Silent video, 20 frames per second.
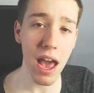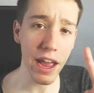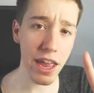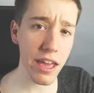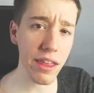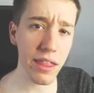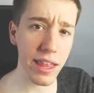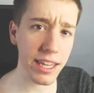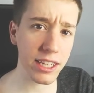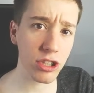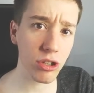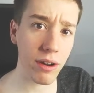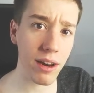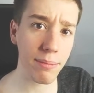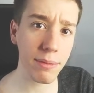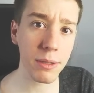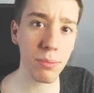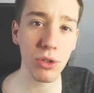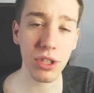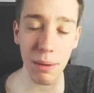Y de hecho
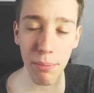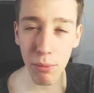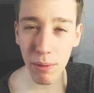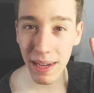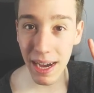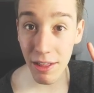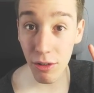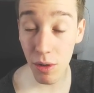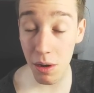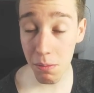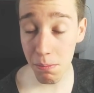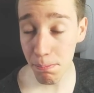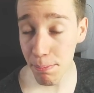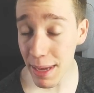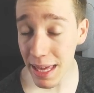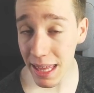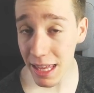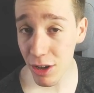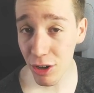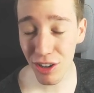ahora mismo se ha publicado el
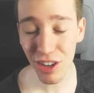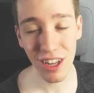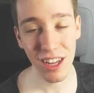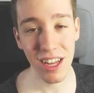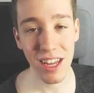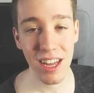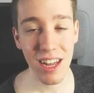vídeo